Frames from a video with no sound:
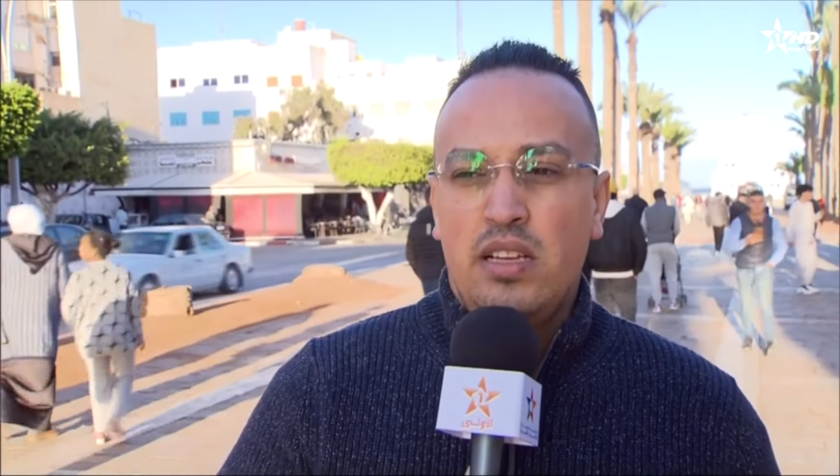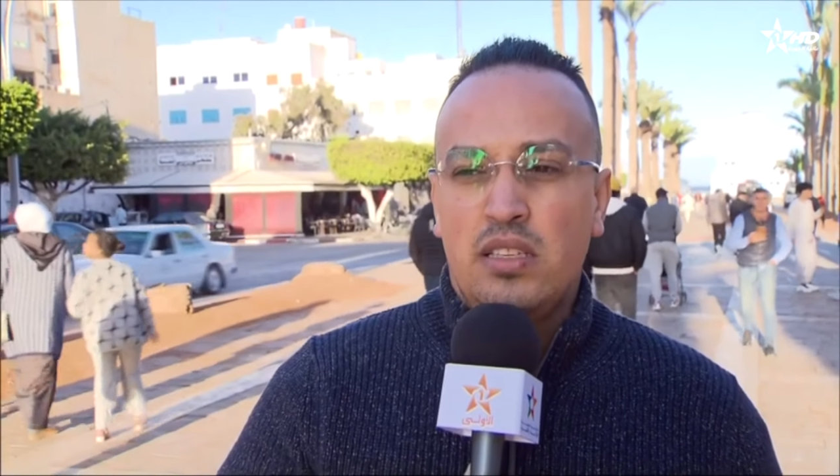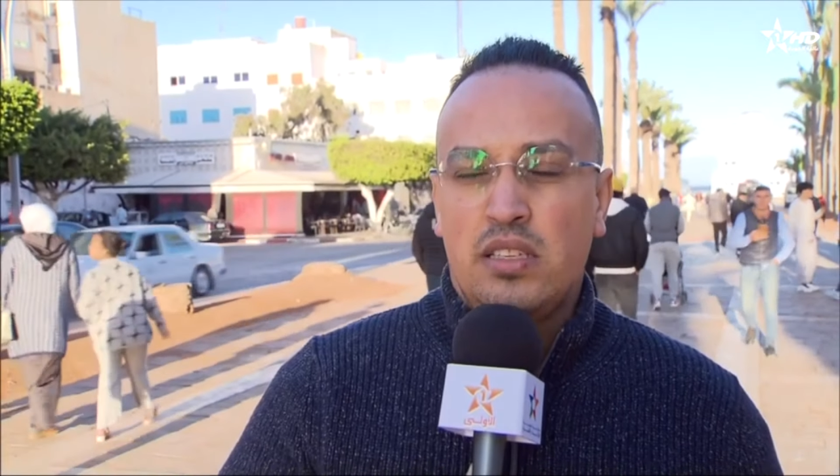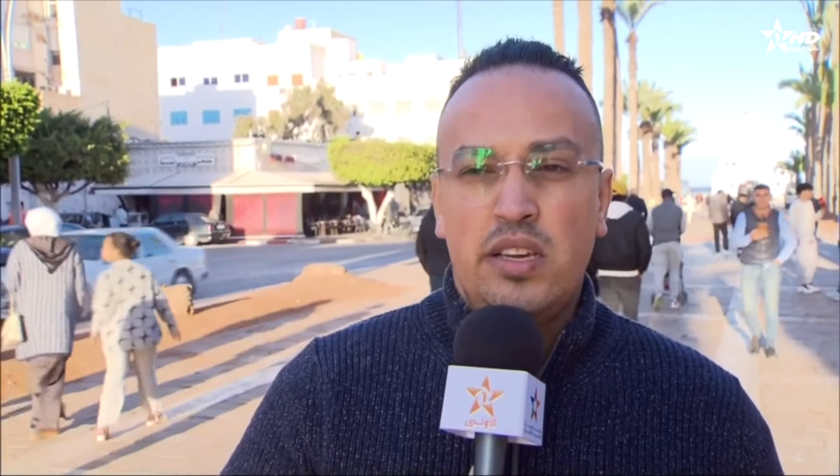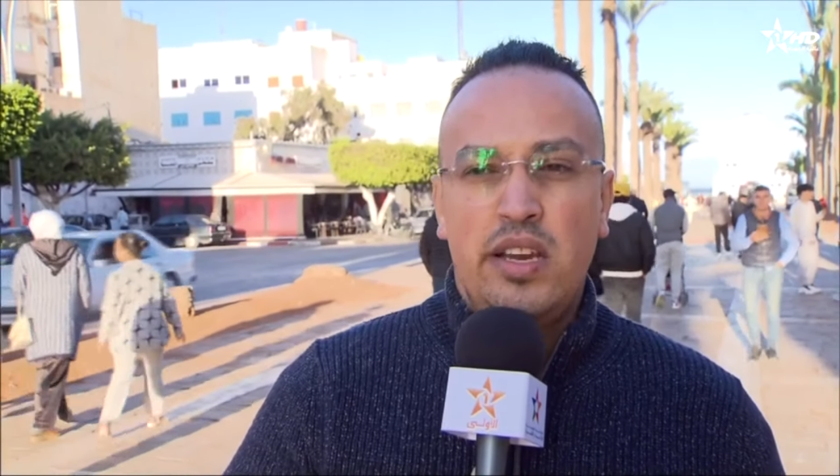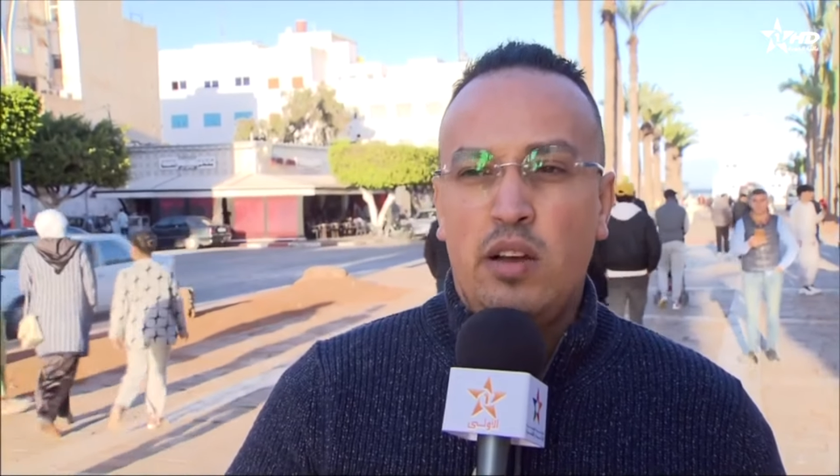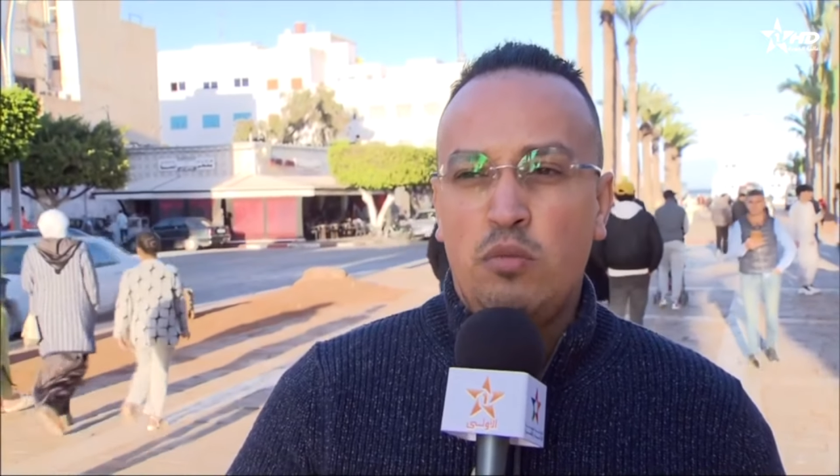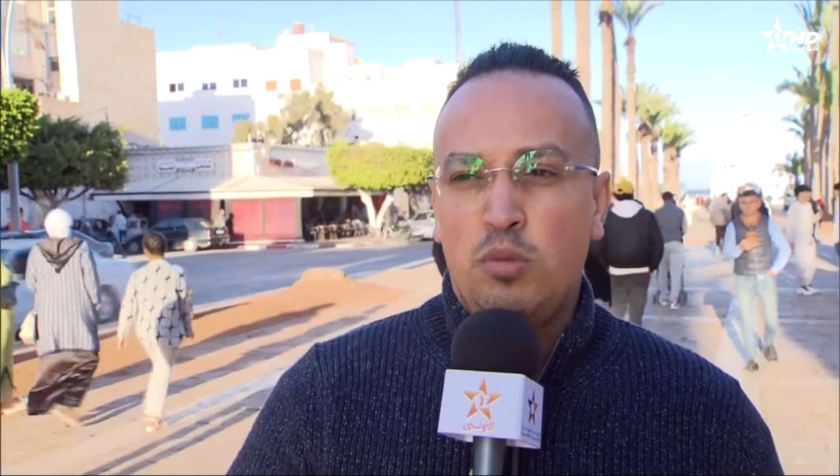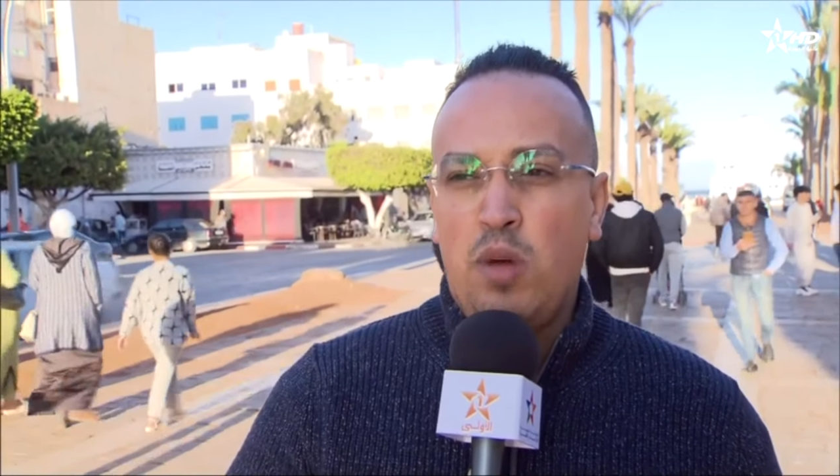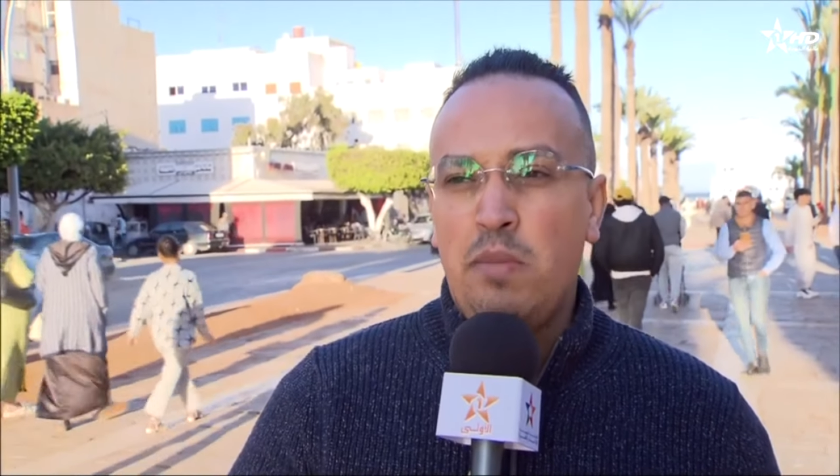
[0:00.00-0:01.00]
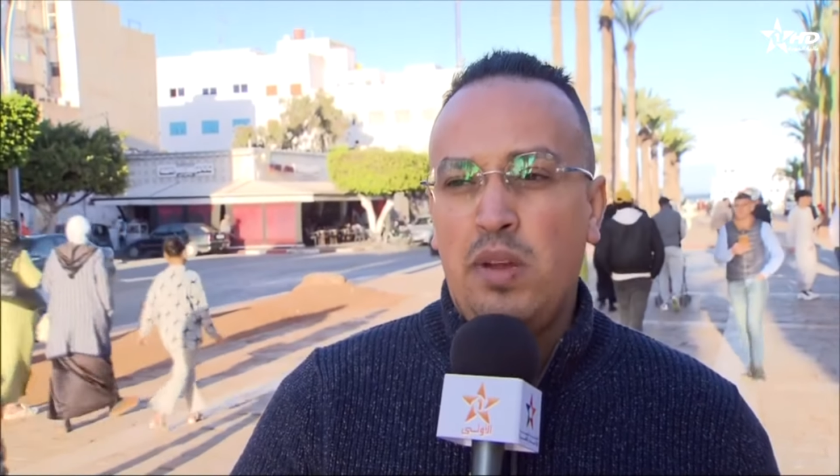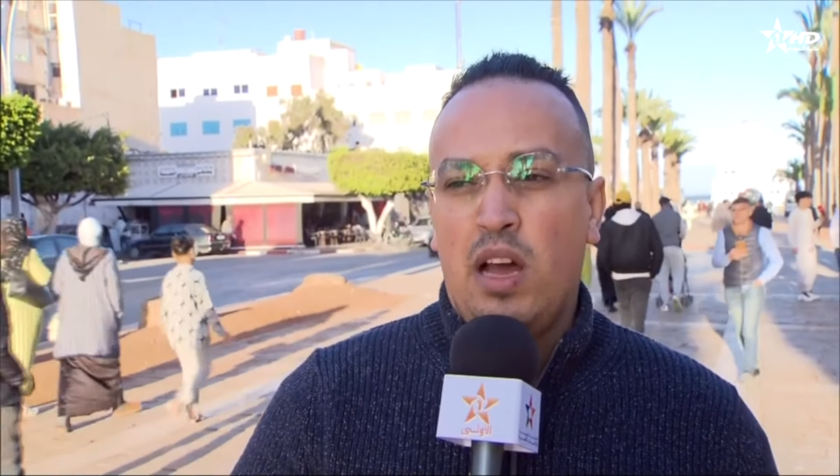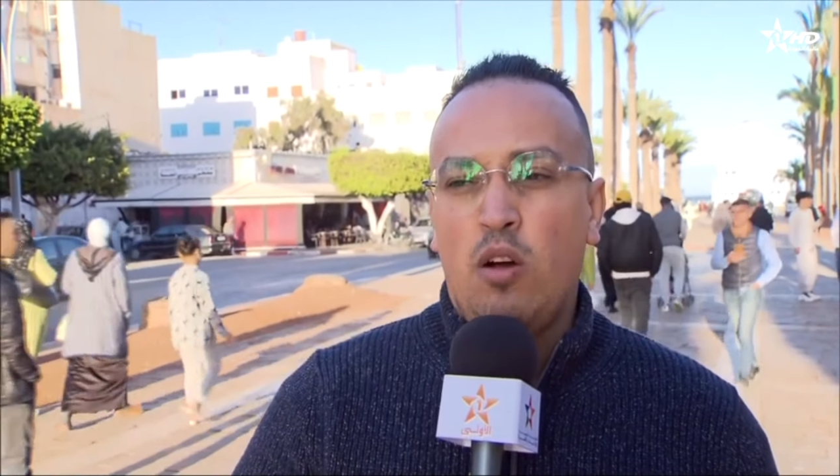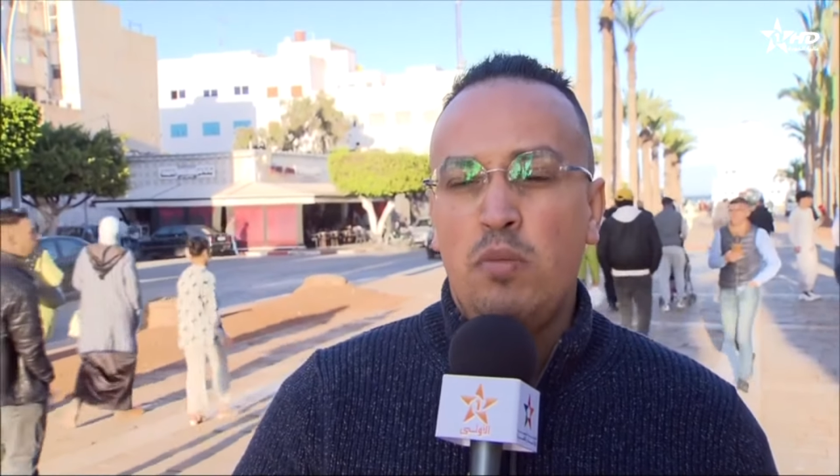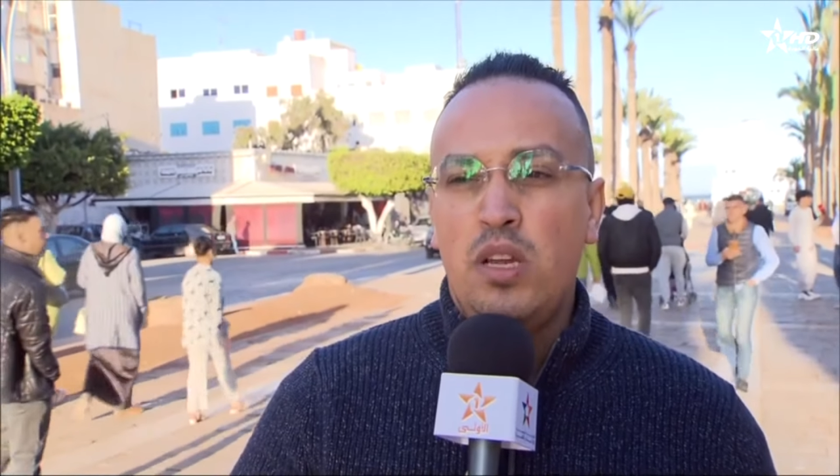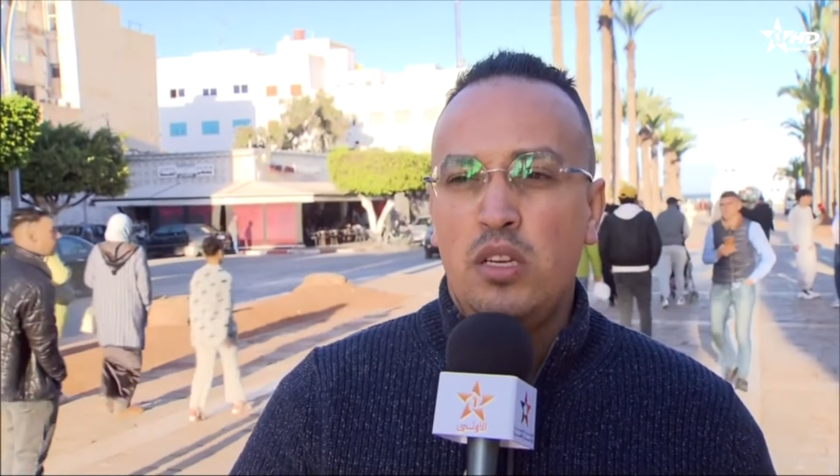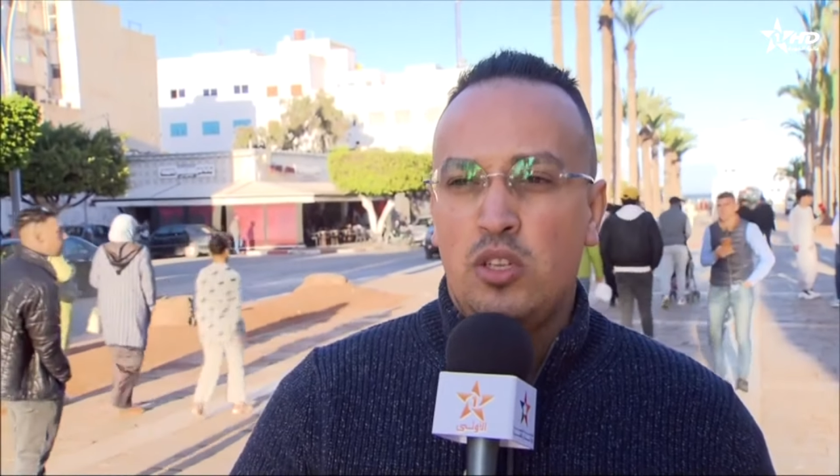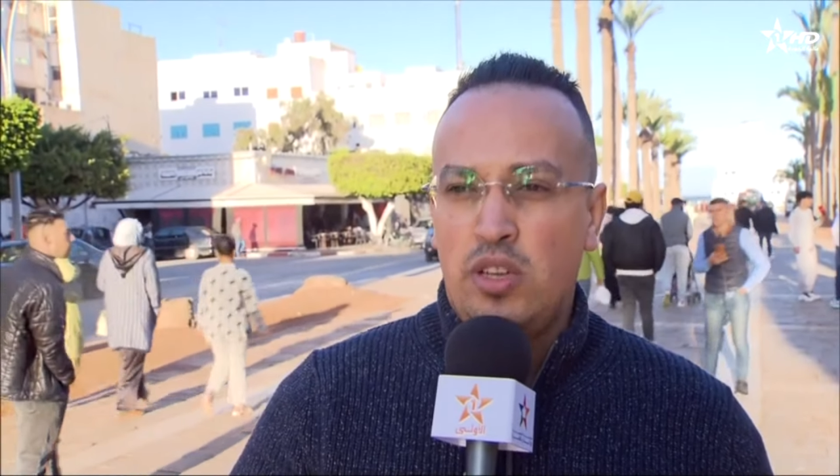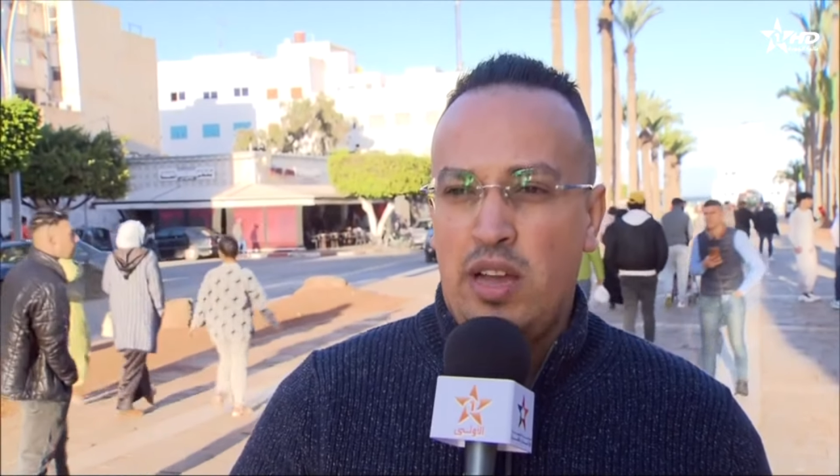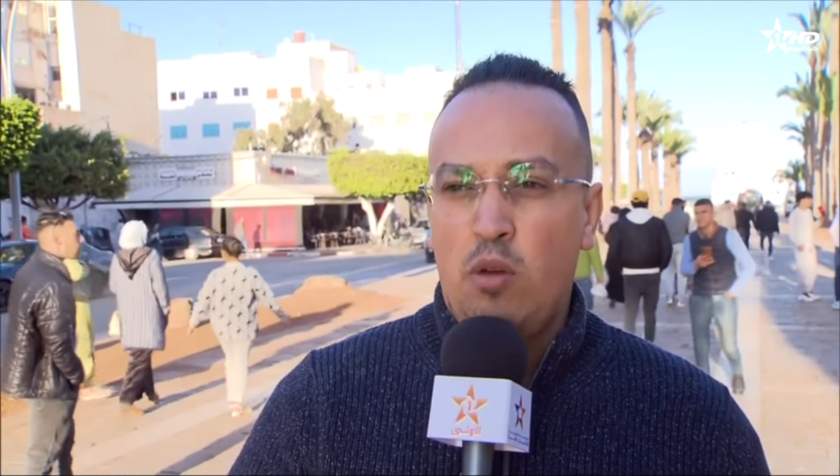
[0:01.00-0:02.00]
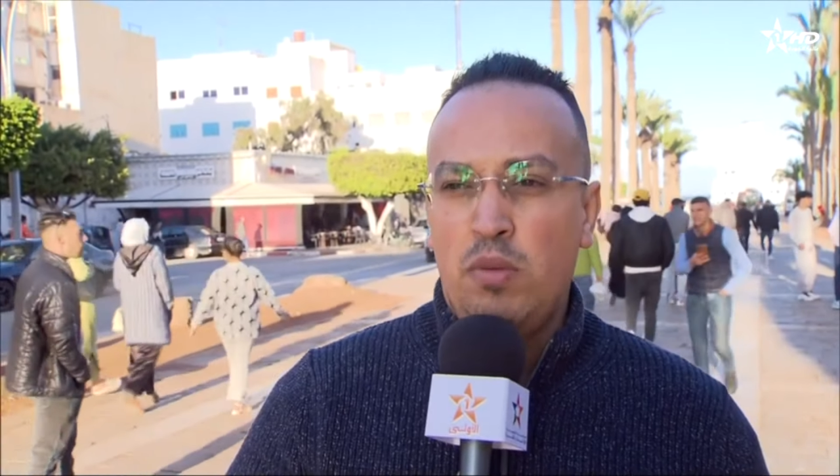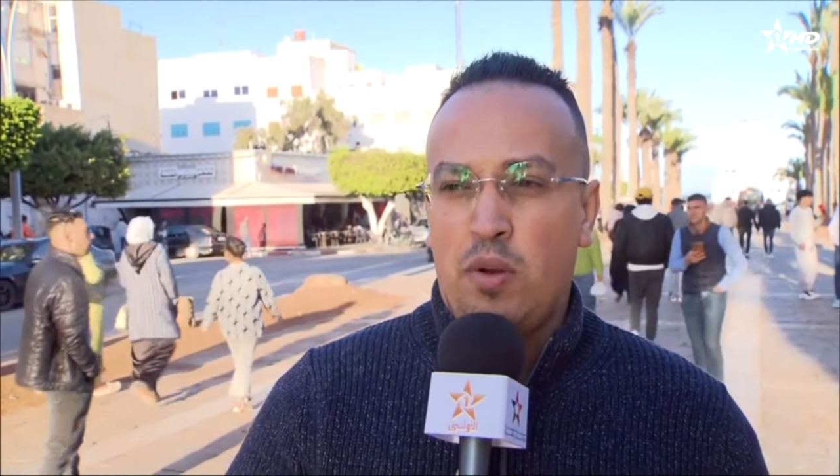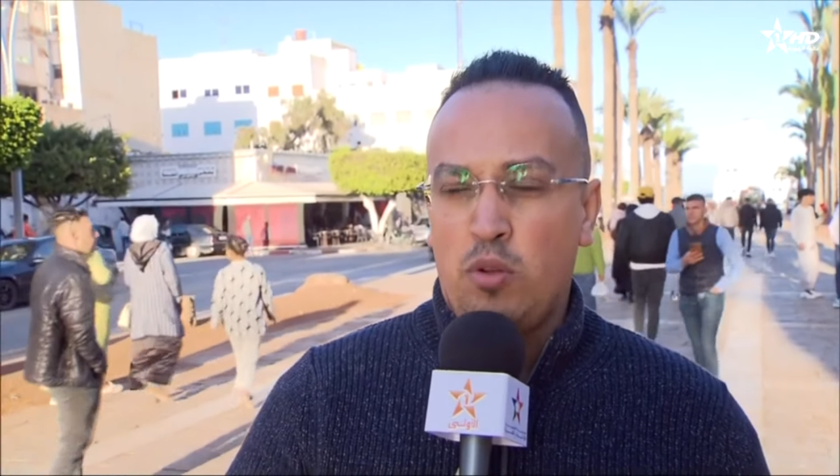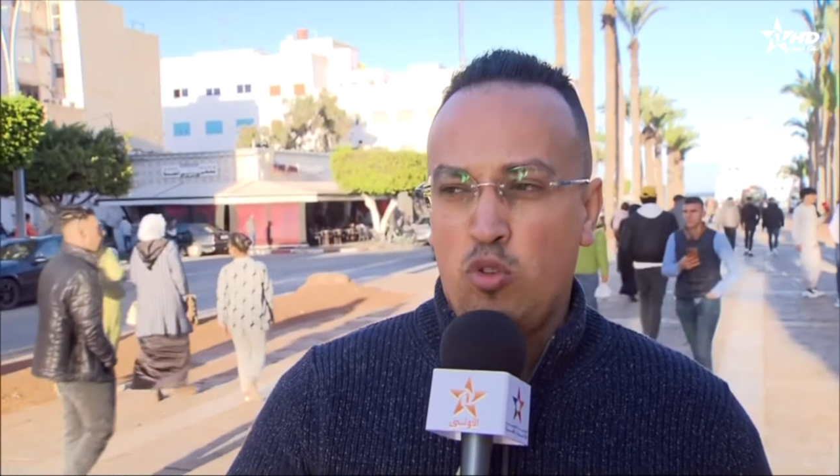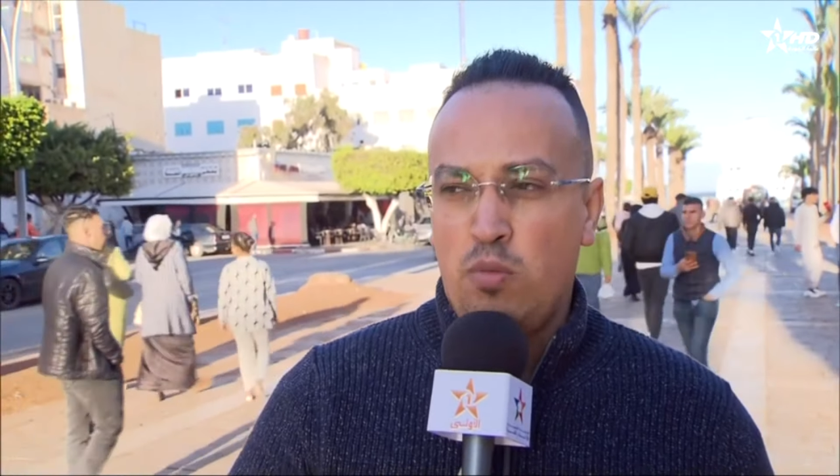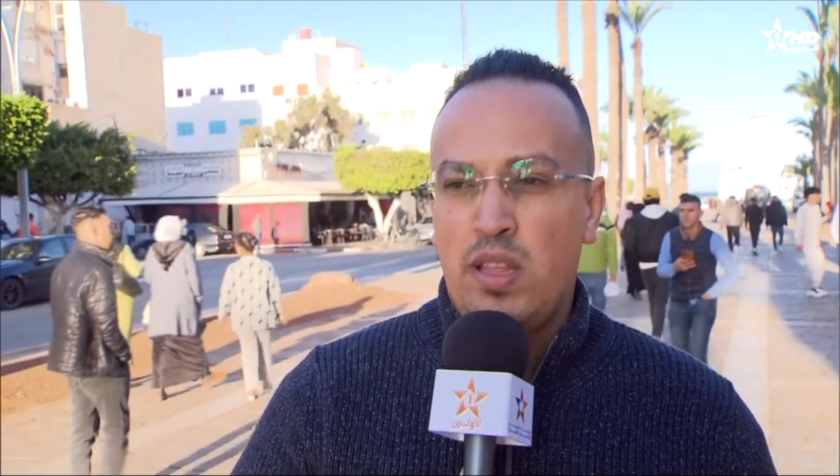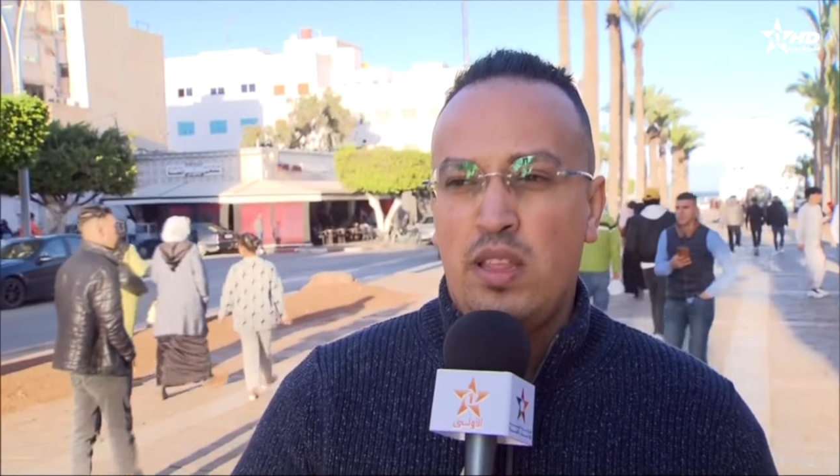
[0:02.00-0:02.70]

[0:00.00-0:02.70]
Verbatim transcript: نستني لهم مجموعه من العوامل الجن عوامل الرطوبه